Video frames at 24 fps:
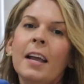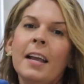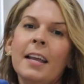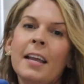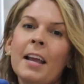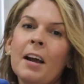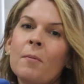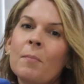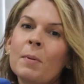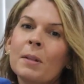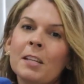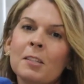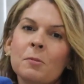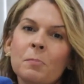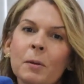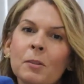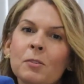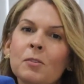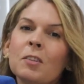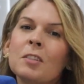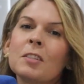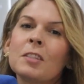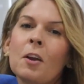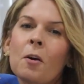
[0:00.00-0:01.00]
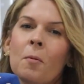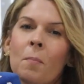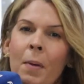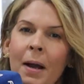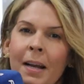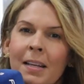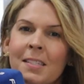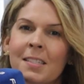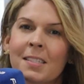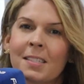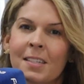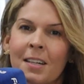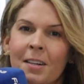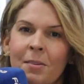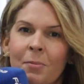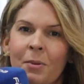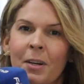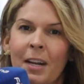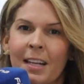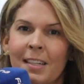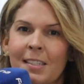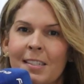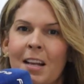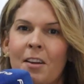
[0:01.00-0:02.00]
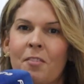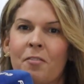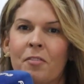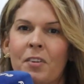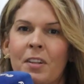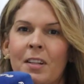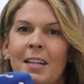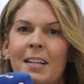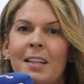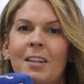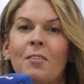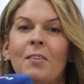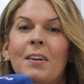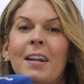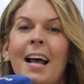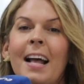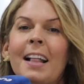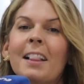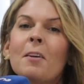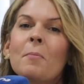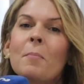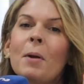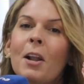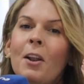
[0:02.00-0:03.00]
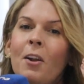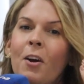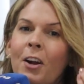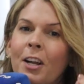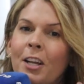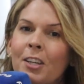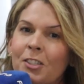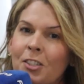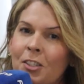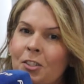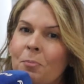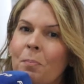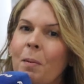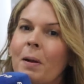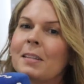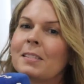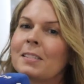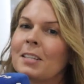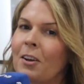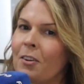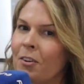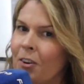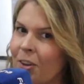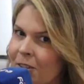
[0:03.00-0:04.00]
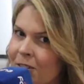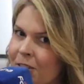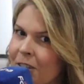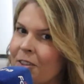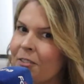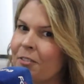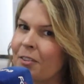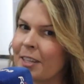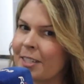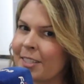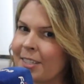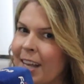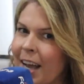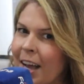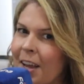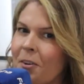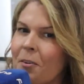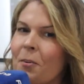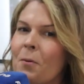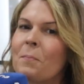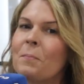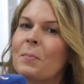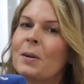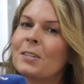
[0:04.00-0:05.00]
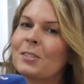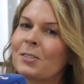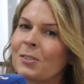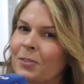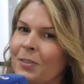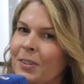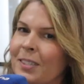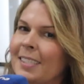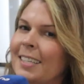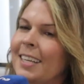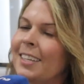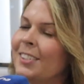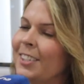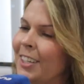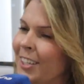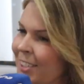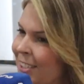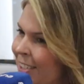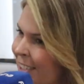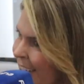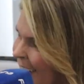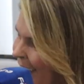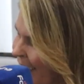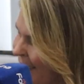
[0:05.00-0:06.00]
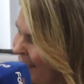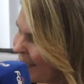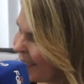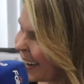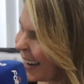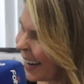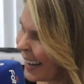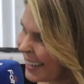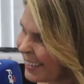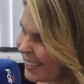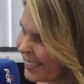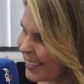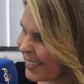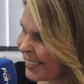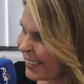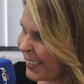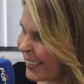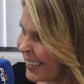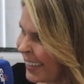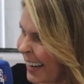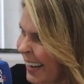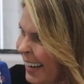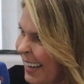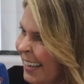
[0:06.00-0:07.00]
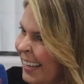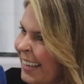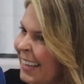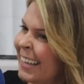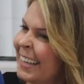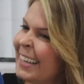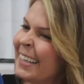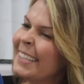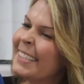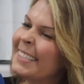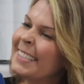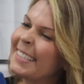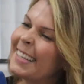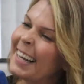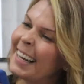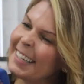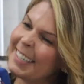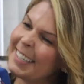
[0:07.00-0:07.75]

e é uma das pessoas que eu mais amo nessa vida. Então, nada melhor que a gente passar o nosso aniversário com pessoas que a gente ama, né, doutora? É verdade.